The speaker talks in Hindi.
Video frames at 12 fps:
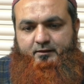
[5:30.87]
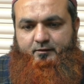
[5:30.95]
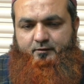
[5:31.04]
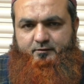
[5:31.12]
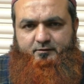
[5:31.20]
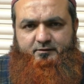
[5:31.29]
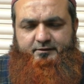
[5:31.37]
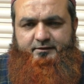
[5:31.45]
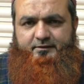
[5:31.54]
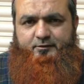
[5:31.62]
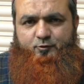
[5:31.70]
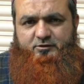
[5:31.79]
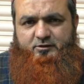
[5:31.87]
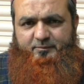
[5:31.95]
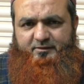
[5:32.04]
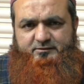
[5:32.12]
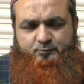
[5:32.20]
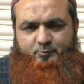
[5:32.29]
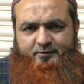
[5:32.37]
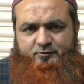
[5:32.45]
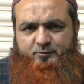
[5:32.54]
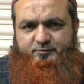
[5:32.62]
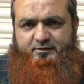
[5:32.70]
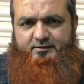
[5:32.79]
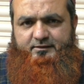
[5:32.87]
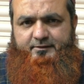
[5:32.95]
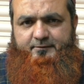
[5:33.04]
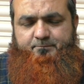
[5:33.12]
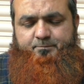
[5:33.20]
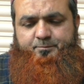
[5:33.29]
और ये 2005 से मोबाइल शॉप चलाता है